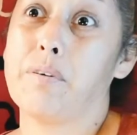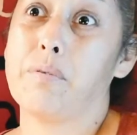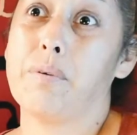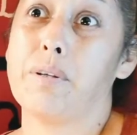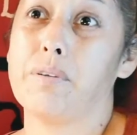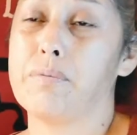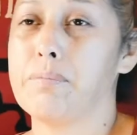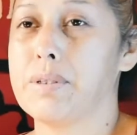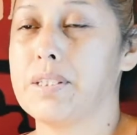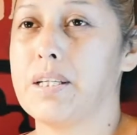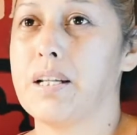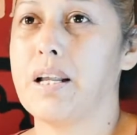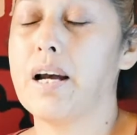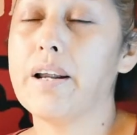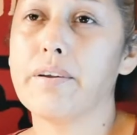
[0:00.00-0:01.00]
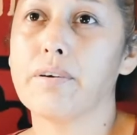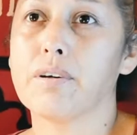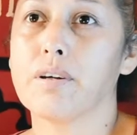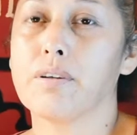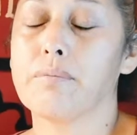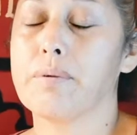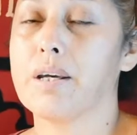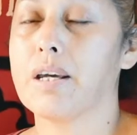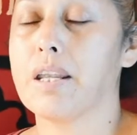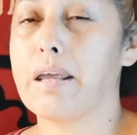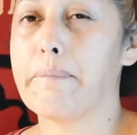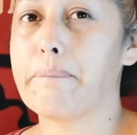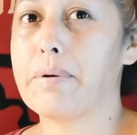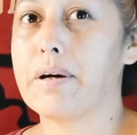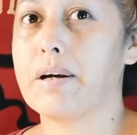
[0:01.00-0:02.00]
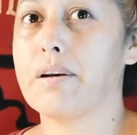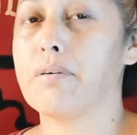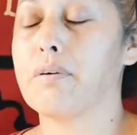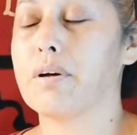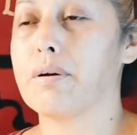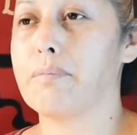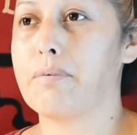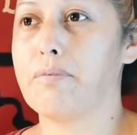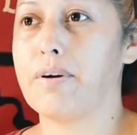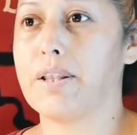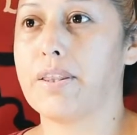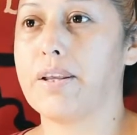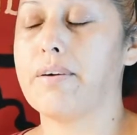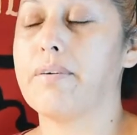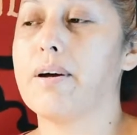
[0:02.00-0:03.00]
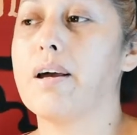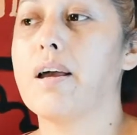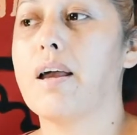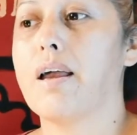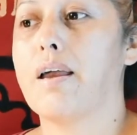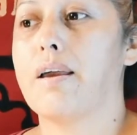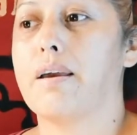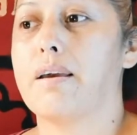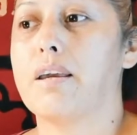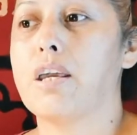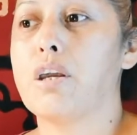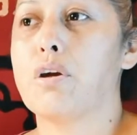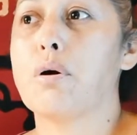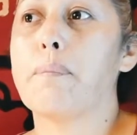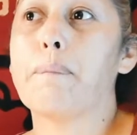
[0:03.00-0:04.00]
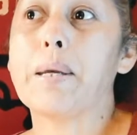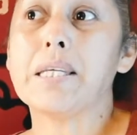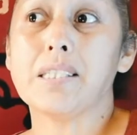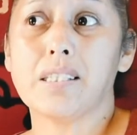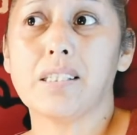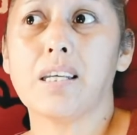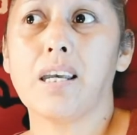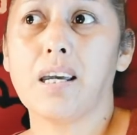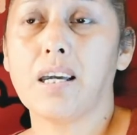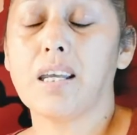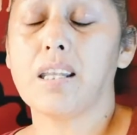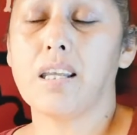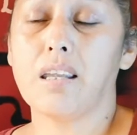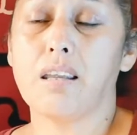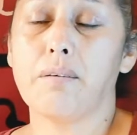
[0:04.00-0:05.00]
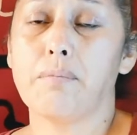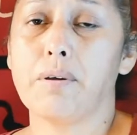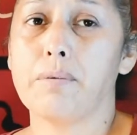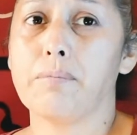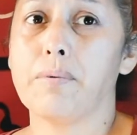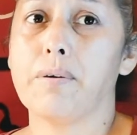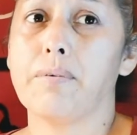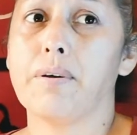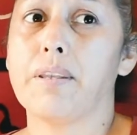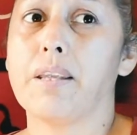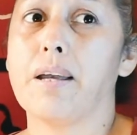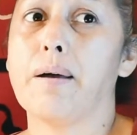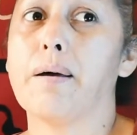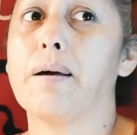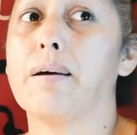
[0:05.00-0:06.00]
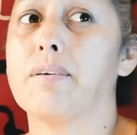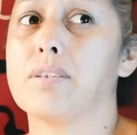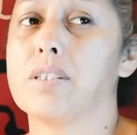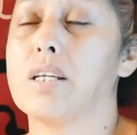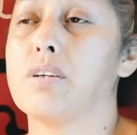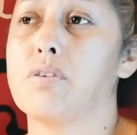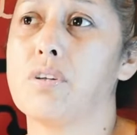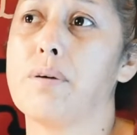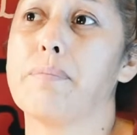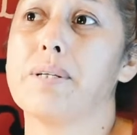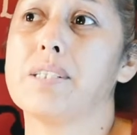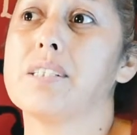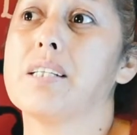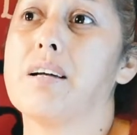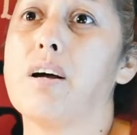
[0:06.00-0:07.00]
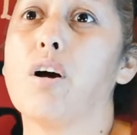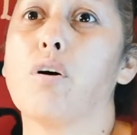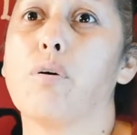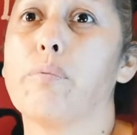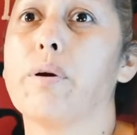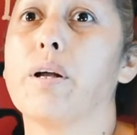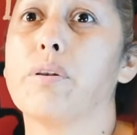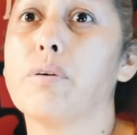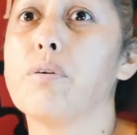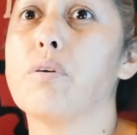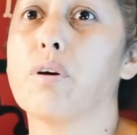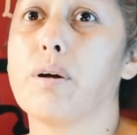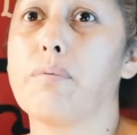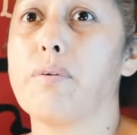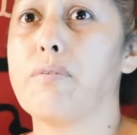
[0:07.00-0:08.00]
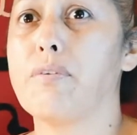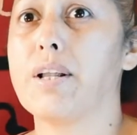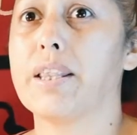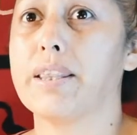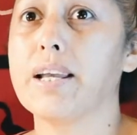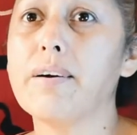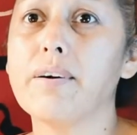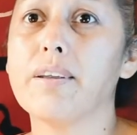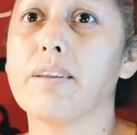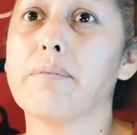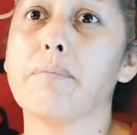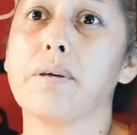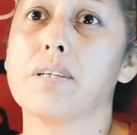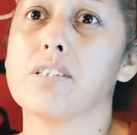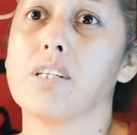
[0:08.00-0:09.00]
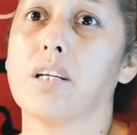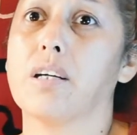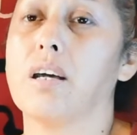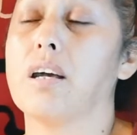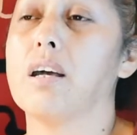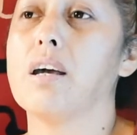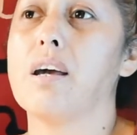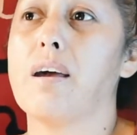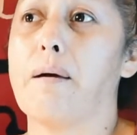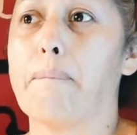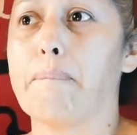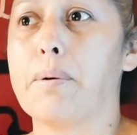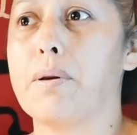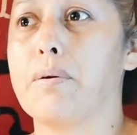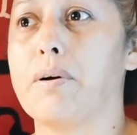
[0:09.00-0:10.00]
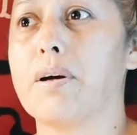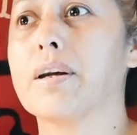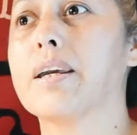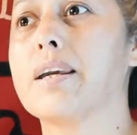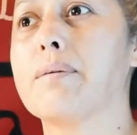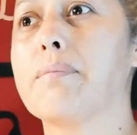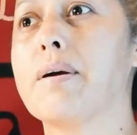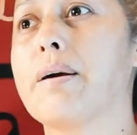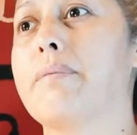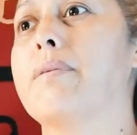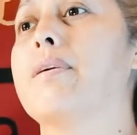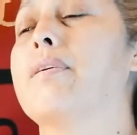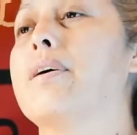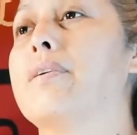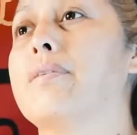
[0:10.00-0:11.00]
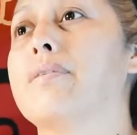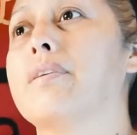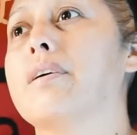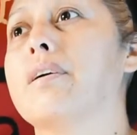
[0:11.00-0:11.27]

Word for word: robando mi salario, que no me querían pagar lo que me faltaba. Y yo pensé que nada más me iban a, o sea, yo nada más estaba cobrando lo que me faltaba de mi cheque, pero aquí me hablaron